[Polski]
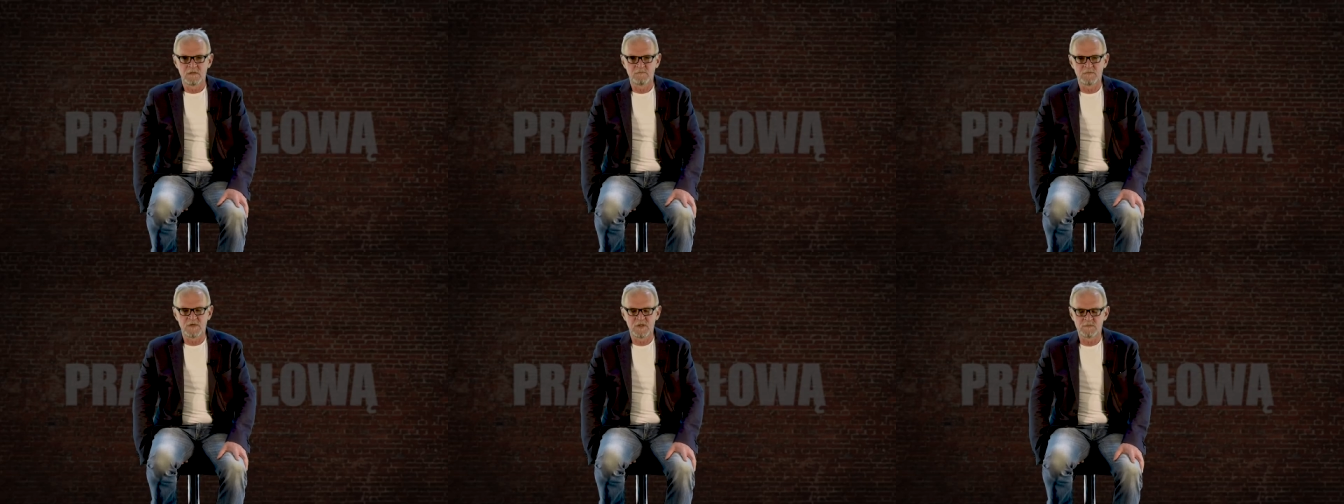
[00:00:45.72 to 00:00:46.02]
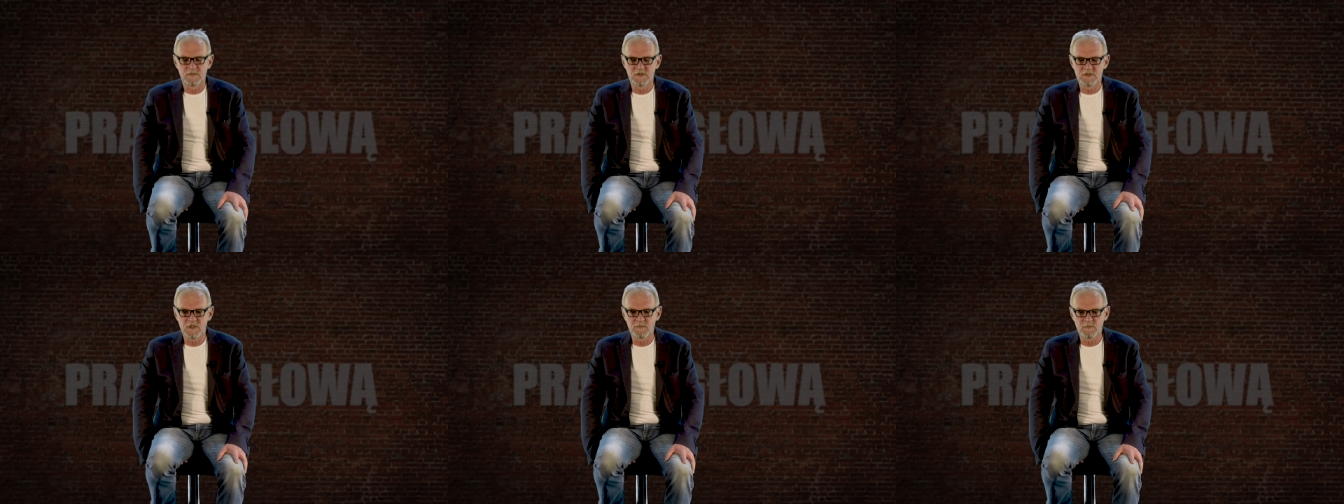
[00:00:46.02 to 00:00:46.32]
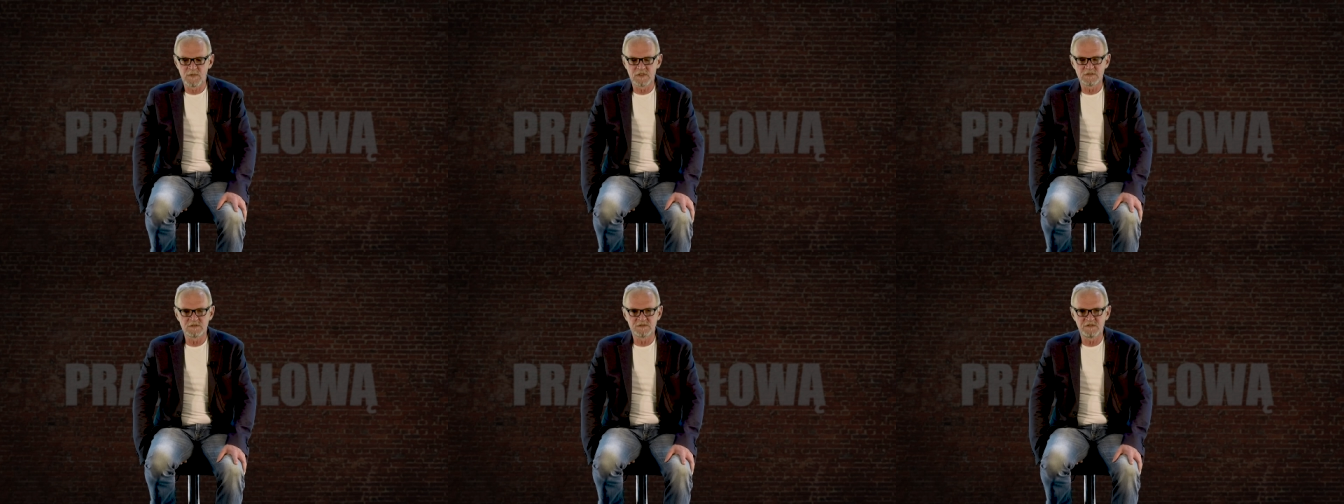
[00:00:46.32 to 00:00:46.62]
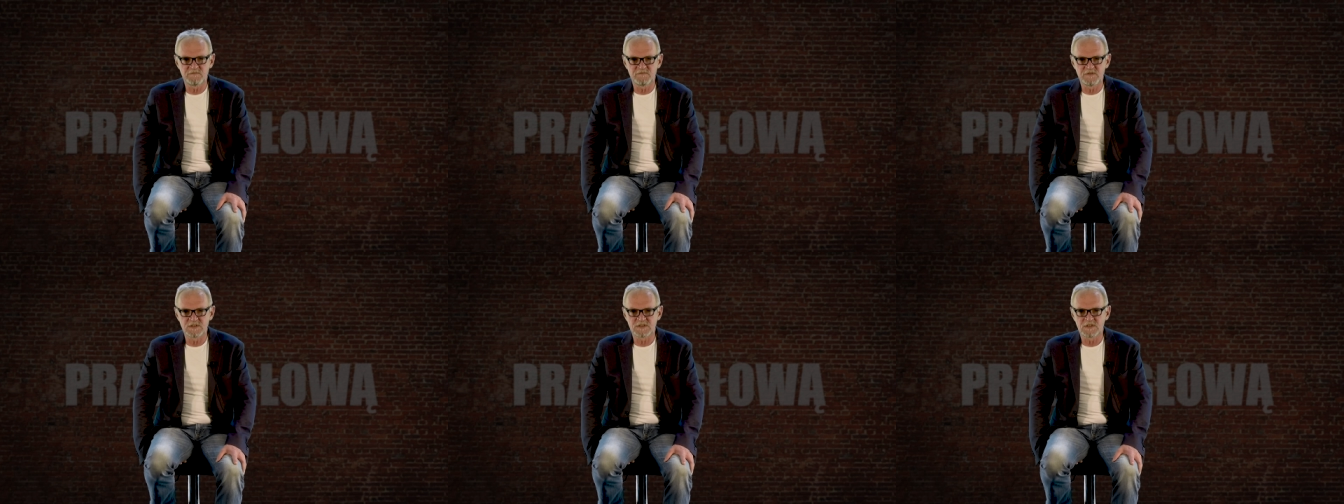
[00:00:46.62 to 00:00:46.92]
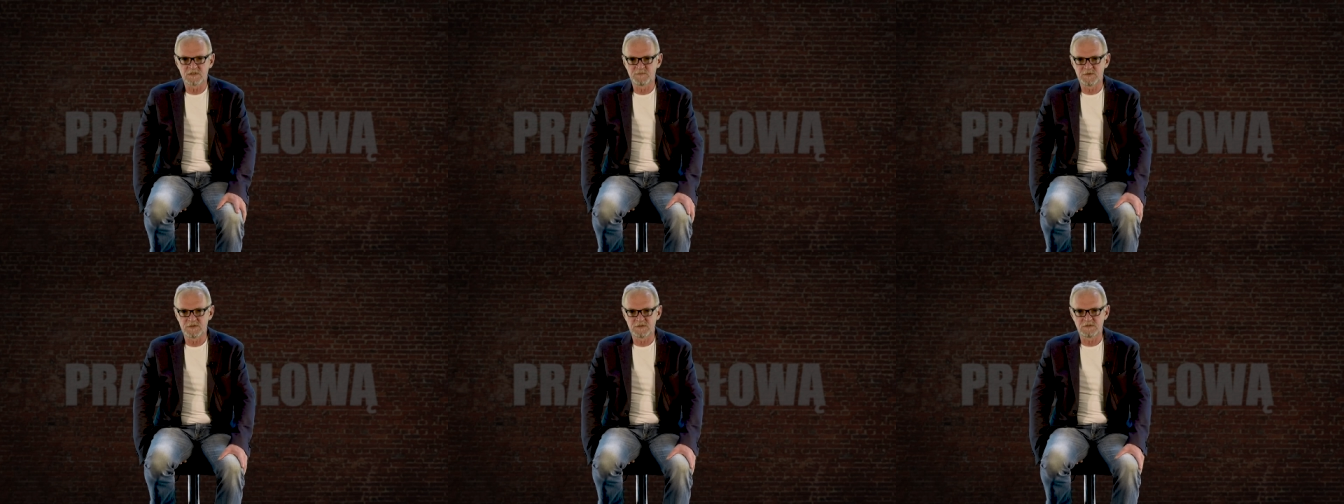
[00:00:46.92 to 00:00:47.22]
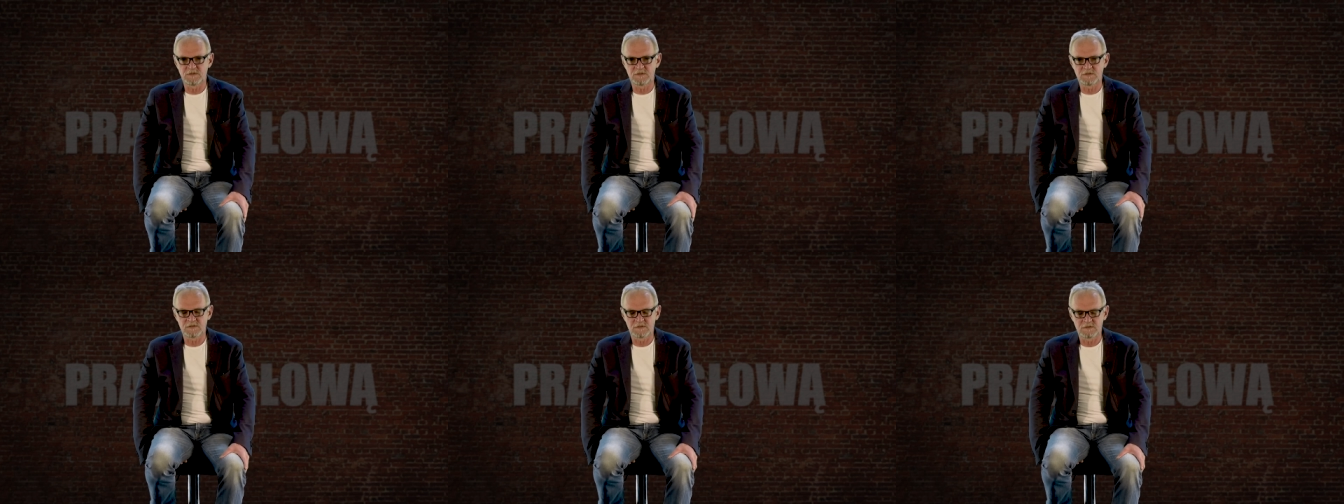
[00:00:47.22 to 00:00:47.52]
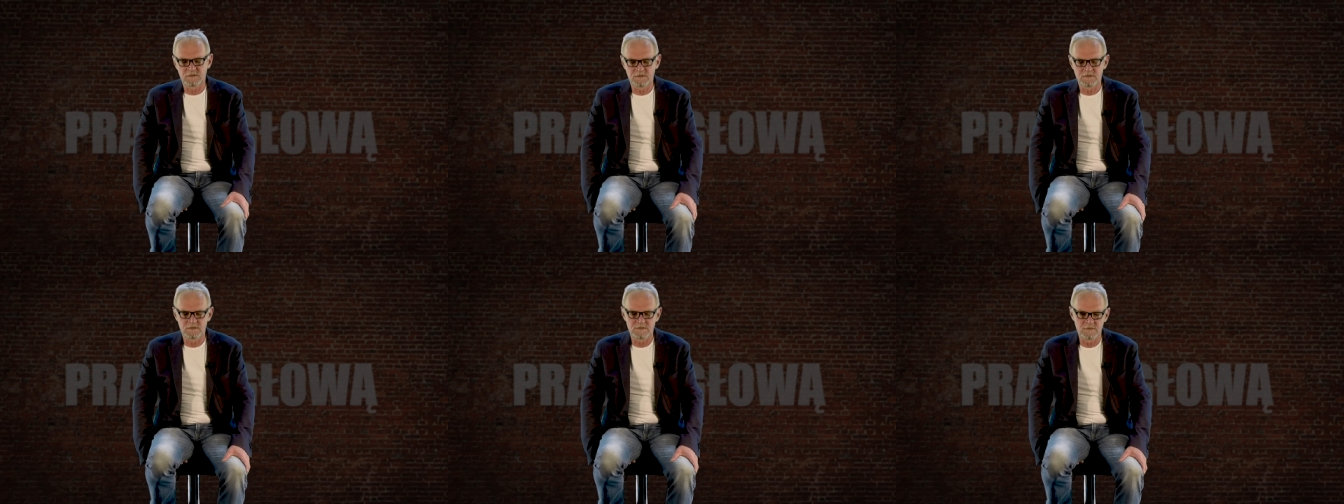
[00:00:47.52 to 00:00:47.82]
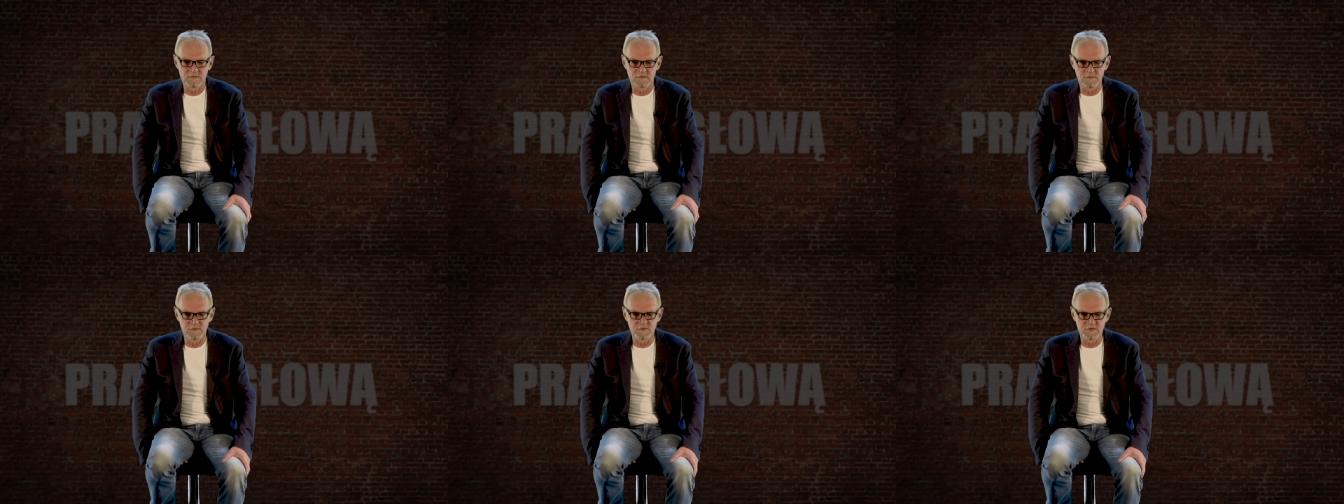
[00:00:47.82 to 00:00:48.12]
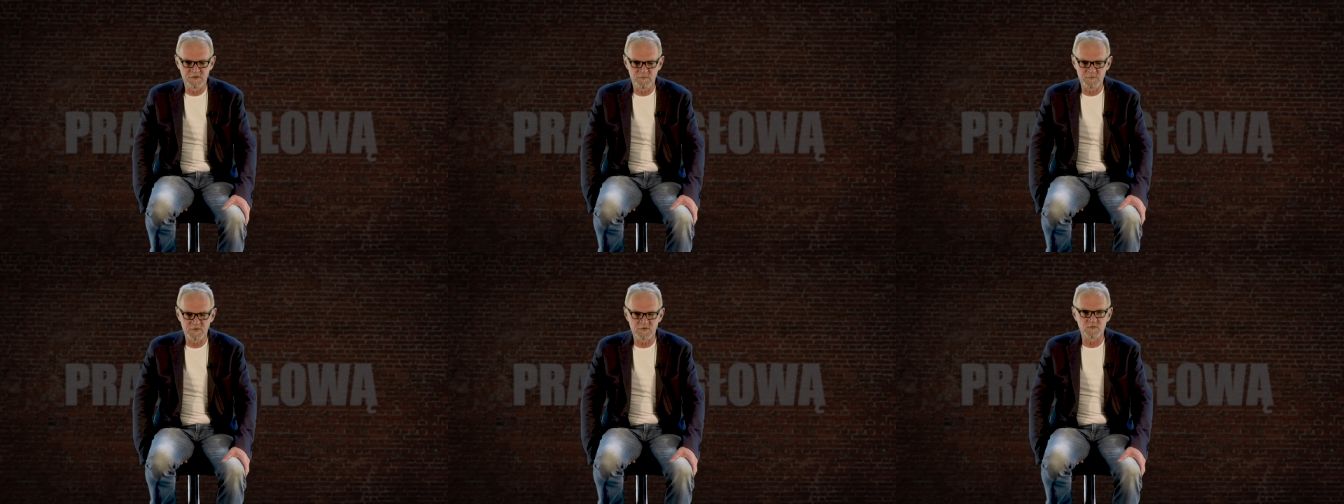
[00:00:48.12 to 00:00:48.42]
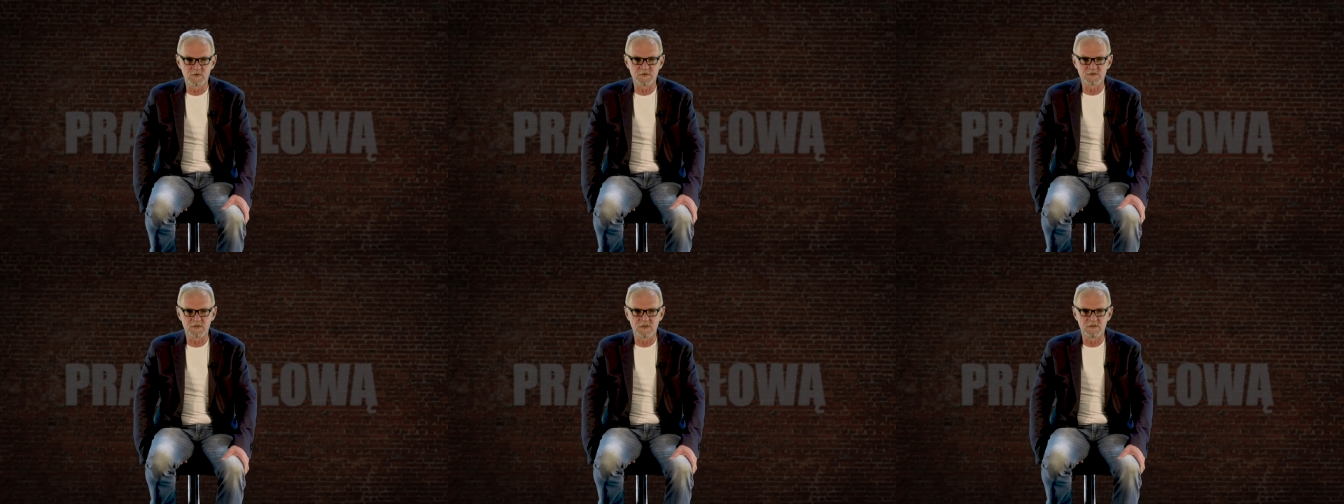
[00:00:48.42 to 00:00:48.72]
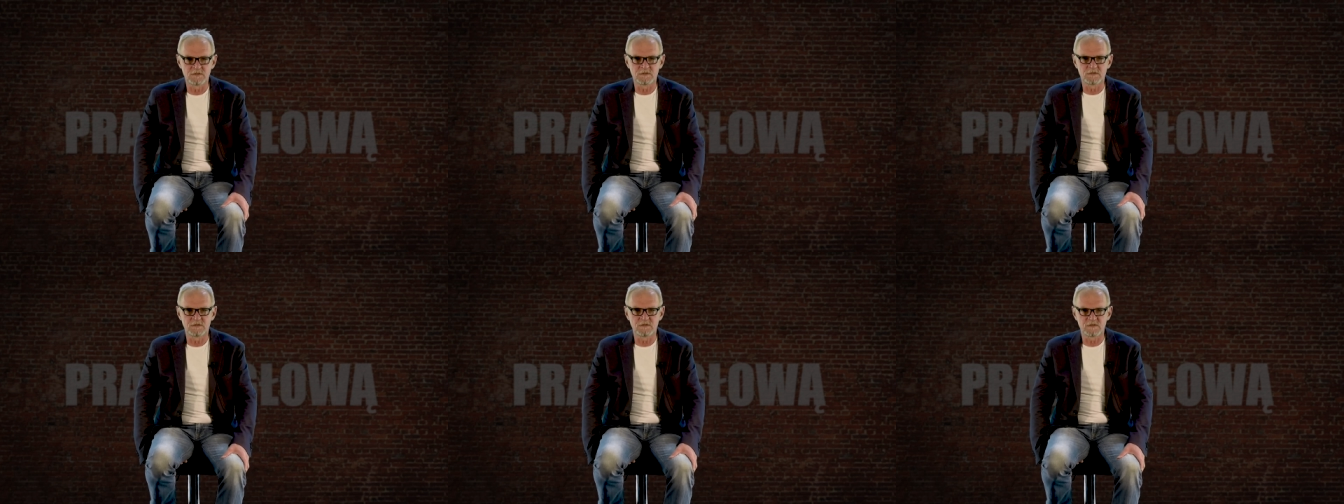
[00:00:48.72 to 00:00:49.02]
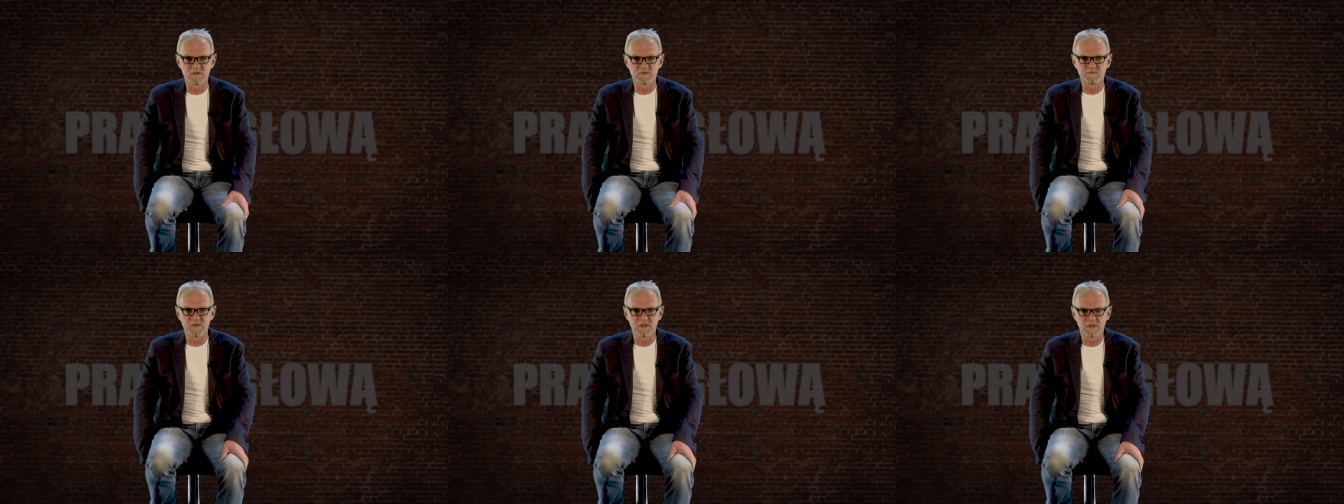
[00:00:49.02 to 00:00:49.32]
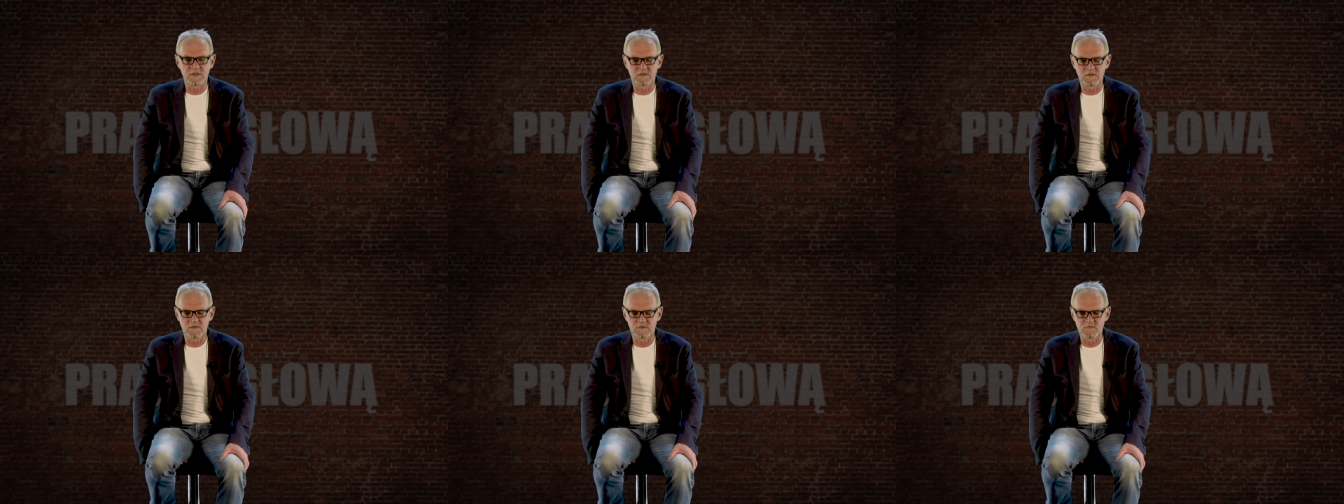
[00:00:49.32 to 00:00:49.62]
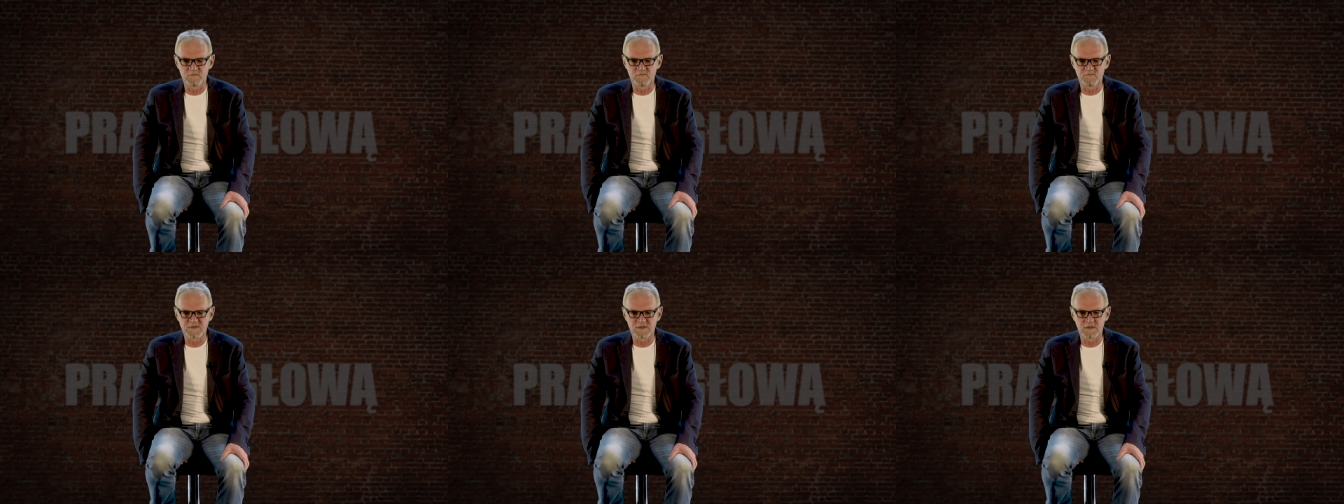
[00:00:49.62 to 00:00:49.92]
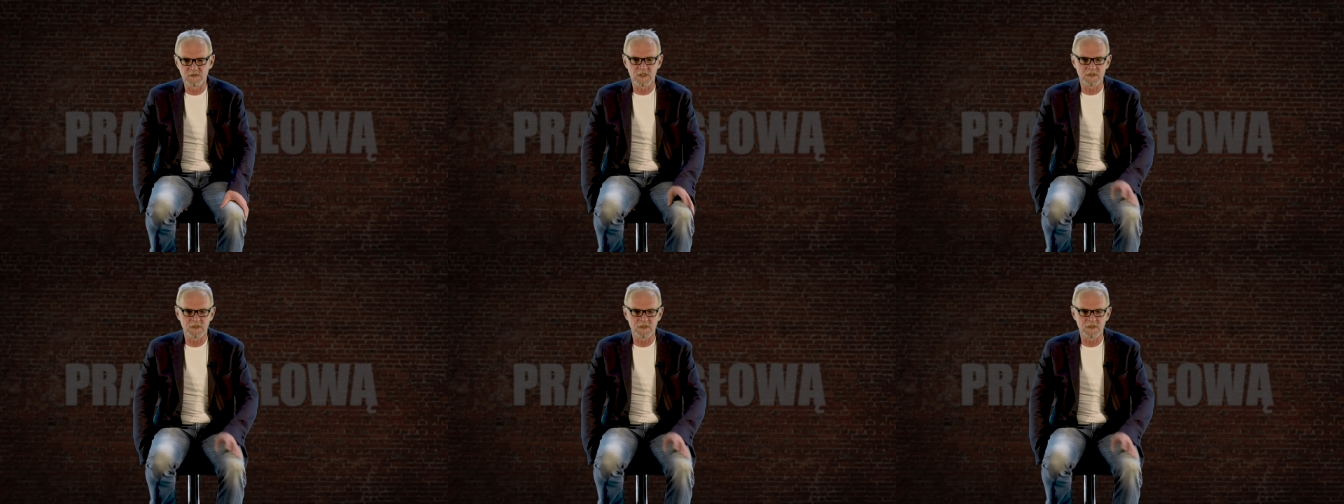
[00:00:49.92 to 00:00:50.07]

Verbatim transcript: Mamy niemal 950 ludzi podłączonych do respiratorów, co